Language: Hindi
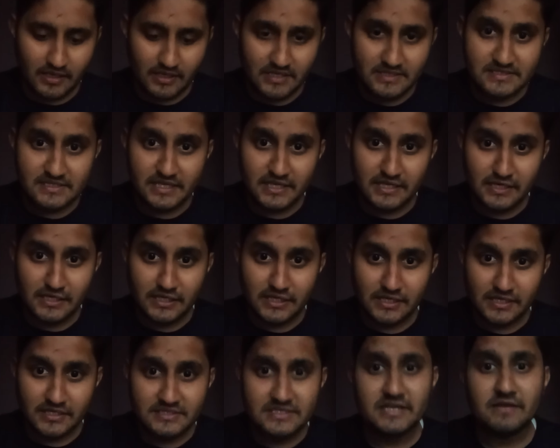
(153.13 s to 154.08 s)
इज़
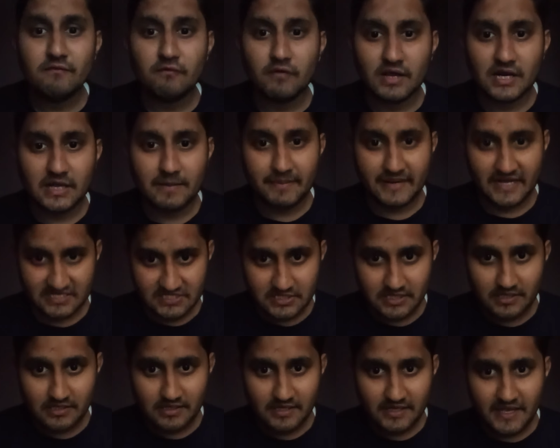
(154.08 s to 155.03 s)
इंक्रीजिंग वर्क
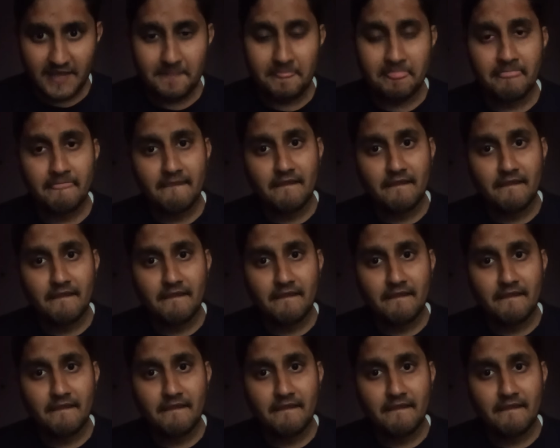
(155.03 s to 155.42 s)
प्रेशर ठीक है